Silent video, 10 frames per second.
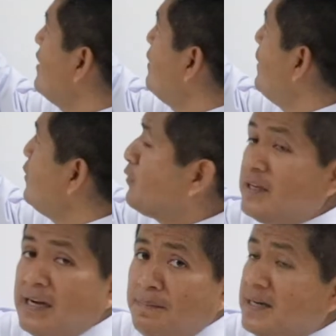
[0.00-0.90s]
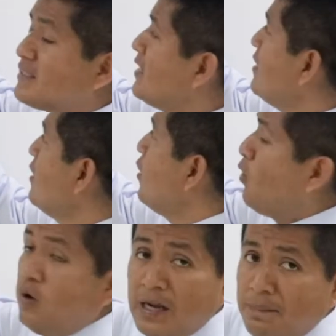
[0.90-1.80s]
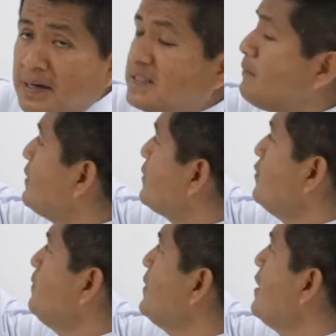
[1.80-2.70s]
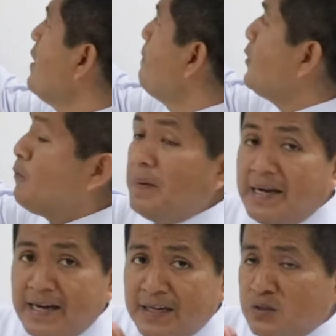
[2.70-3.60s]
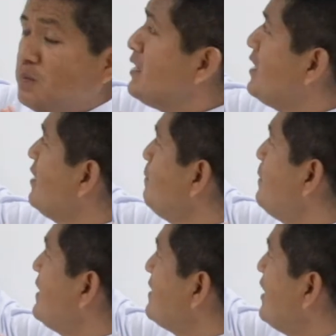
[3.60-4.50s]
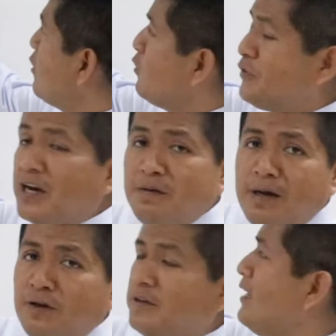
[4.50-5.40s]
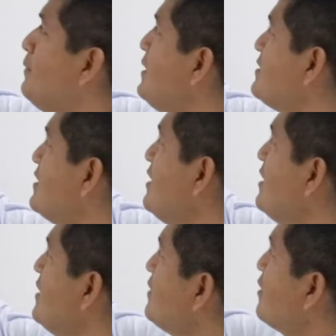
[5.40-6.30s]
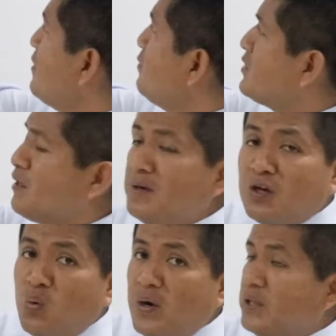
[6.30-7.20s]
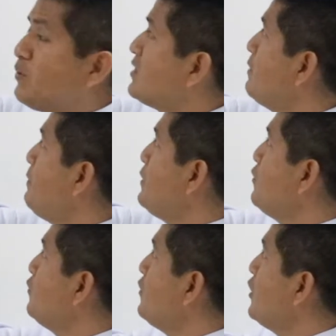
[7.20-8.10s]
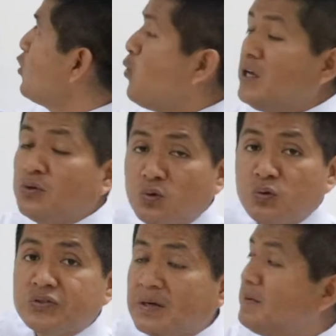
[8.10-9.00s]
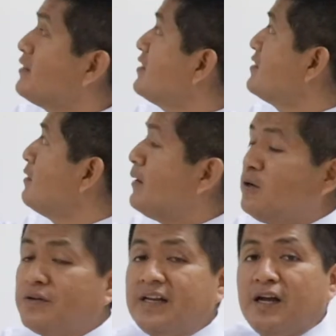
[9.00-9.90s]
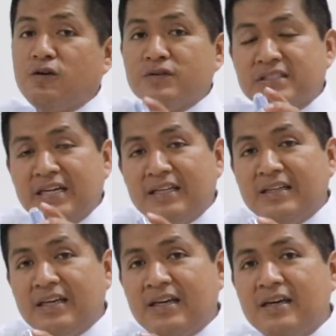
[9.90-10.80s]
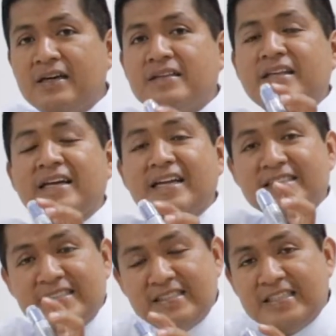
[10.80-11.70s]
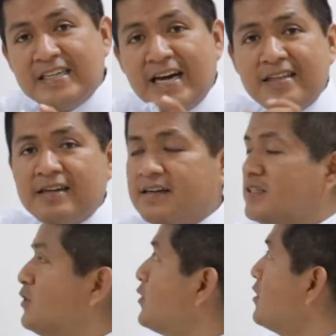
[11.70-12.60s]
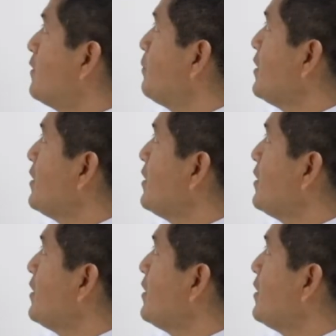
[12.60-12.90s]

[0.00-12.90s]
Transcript: el valor de la masa, o la masa, perdón, pero para eso, miren, para encontrar el valor de la masa, debemos saber cuánto es el periodo y cuánto justamente es el valor de la constante de elasticidad del resorte.